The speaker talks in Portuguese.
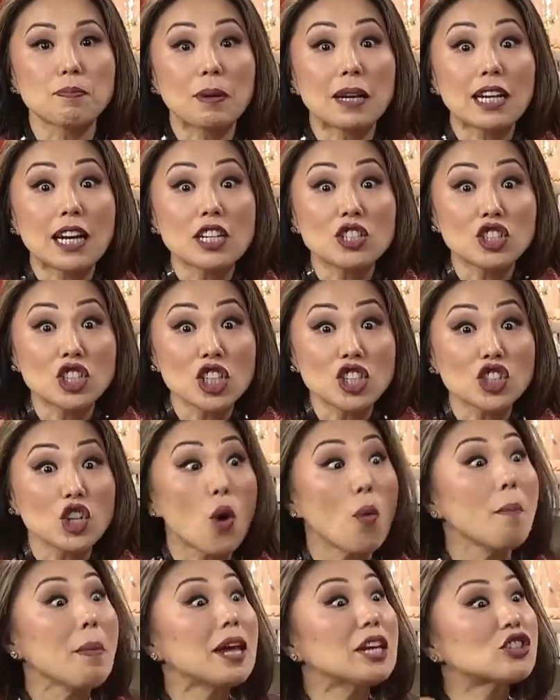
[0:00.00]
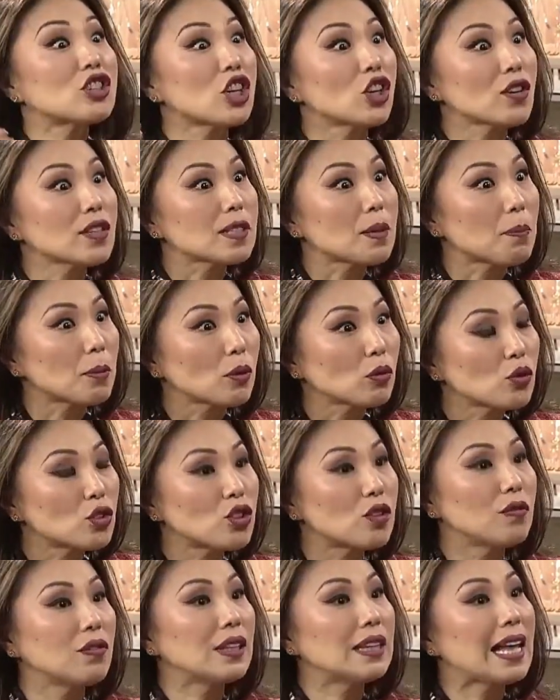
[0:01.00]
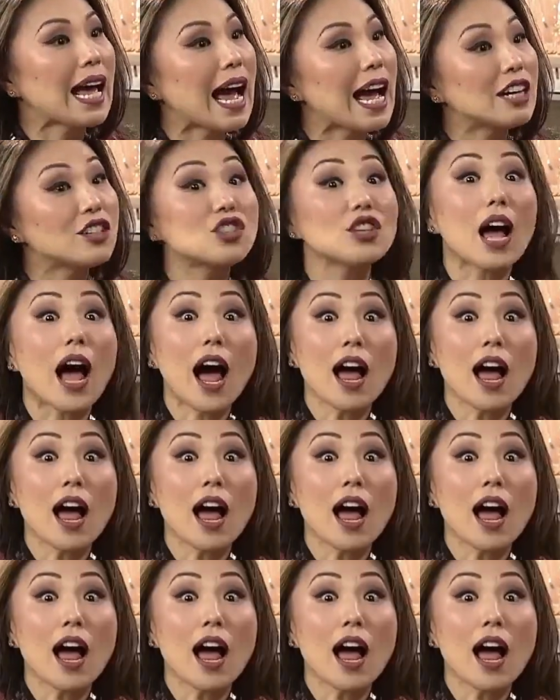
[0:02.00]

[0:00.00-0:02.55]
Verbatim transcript: para que a gente aumente a nossa produtividade,